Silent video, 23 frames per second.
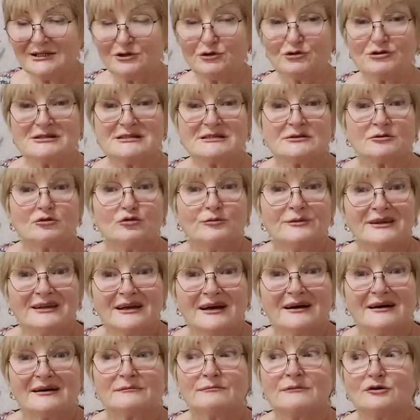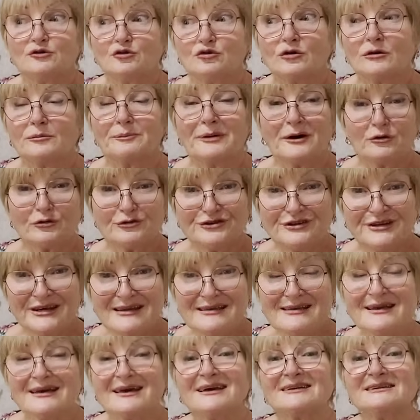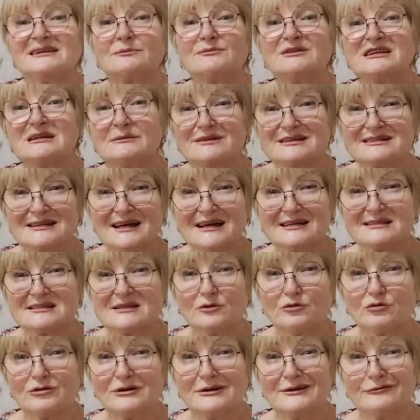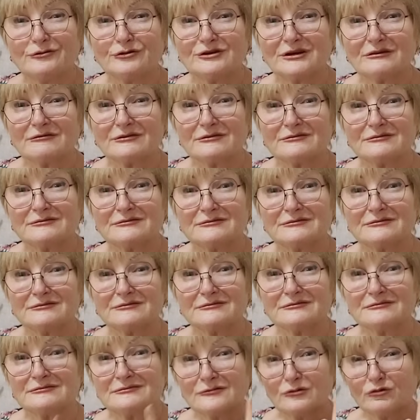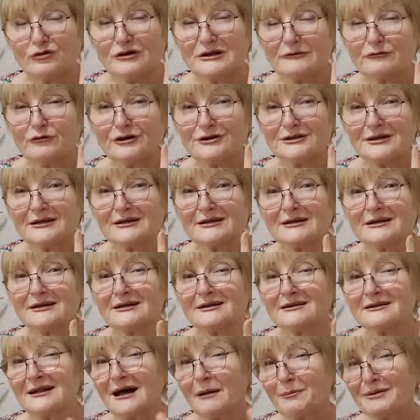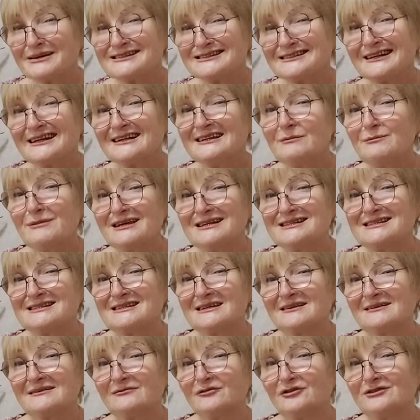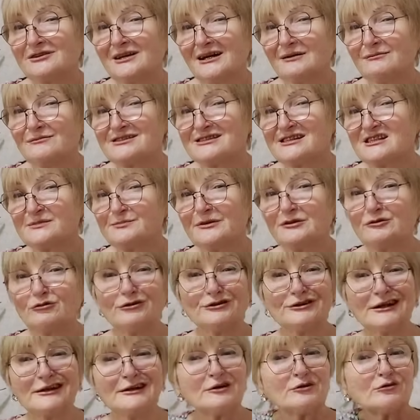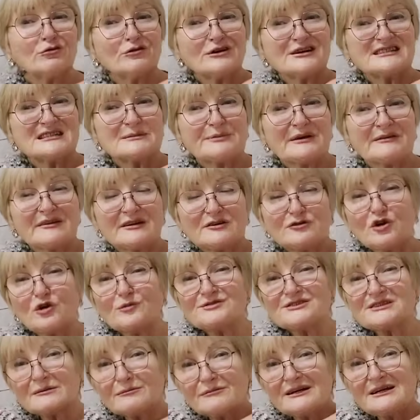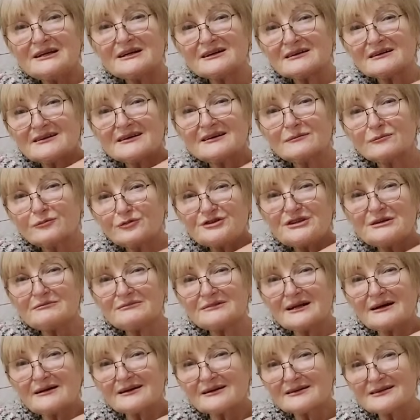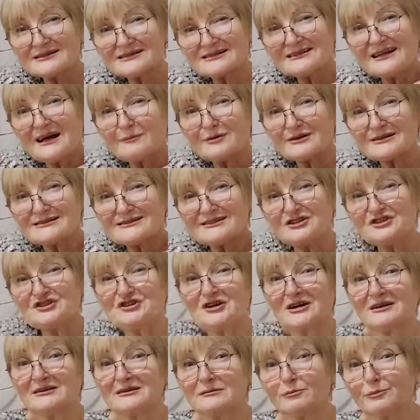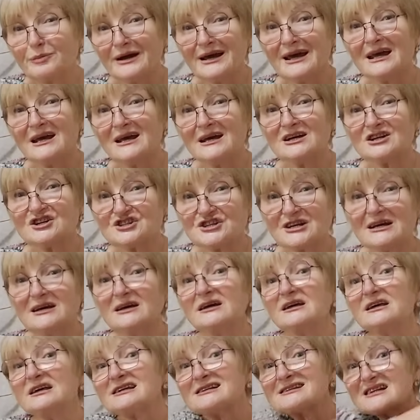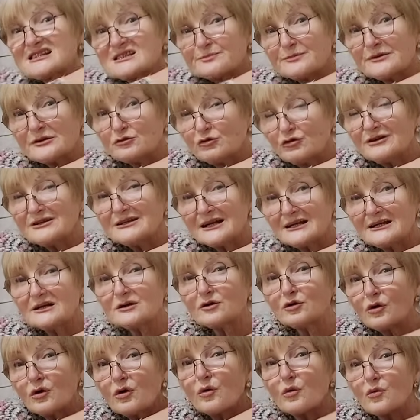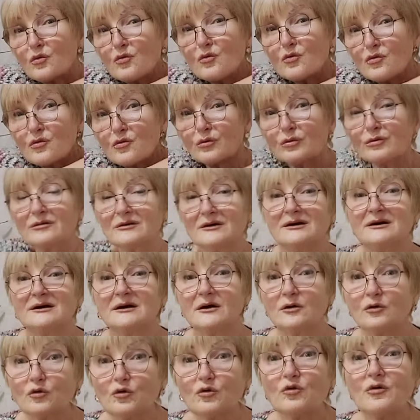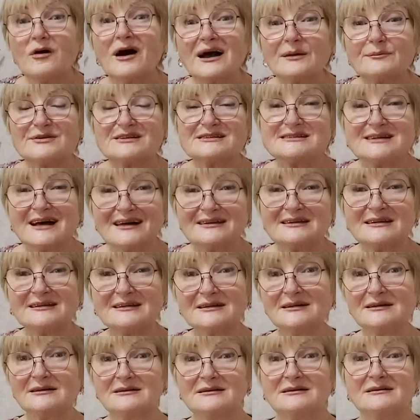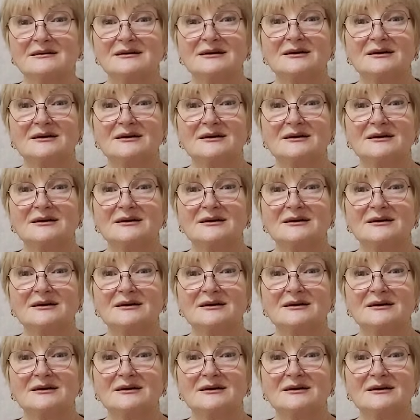То есть у меня мое похудение – это минимизация углеводов. Углеводы на последнем месте, вот там, за спиной далеко. Если повернемся, мы их будем так слабо различать. Б, Ж и за спиной далеко У. У обязательно